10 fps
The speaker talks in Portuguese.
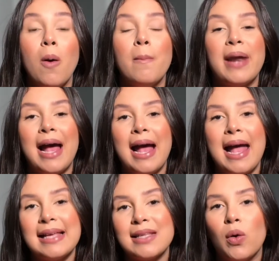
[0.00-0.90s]
para
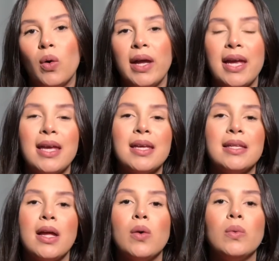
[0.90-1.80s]
essa correinha,
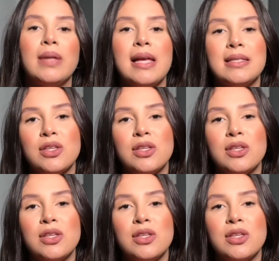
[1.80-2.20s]
então, né, se